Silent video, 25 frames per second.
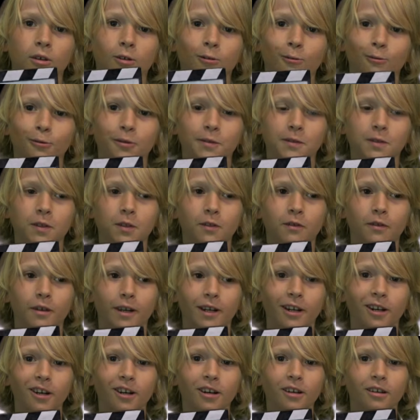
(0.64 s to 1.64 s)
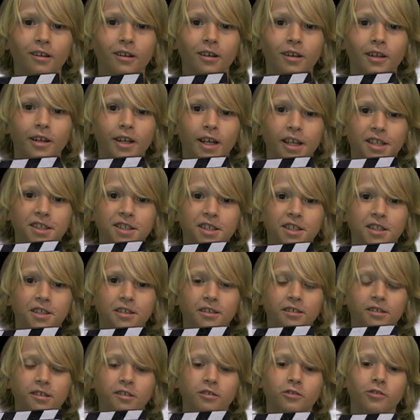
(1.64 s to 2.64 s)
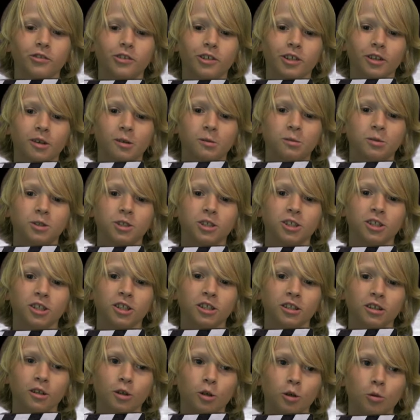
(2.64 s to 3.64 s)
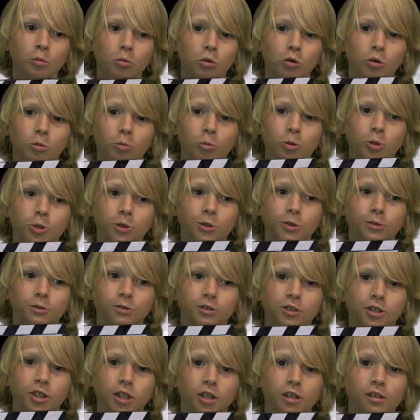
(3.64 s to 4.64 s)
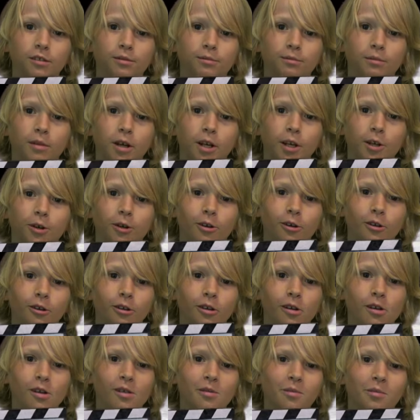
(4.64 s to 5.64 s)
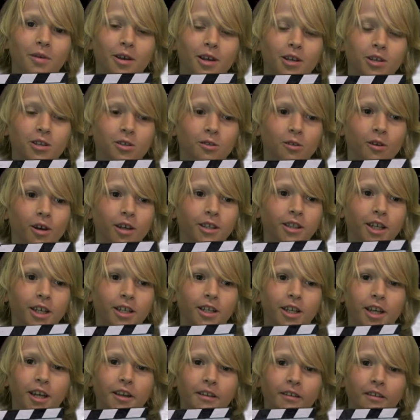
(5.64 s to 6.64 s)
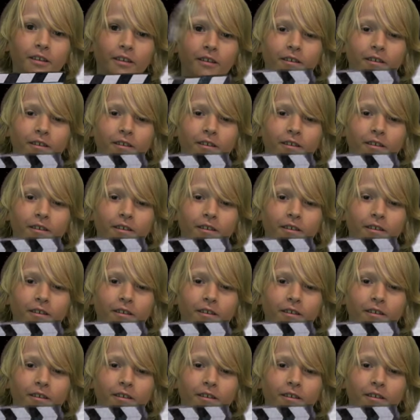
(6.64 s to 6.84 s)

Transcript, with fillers: Lou Chauvel, casting TJTMJ, promotion Jacqueline Maillon, pêche sur internet.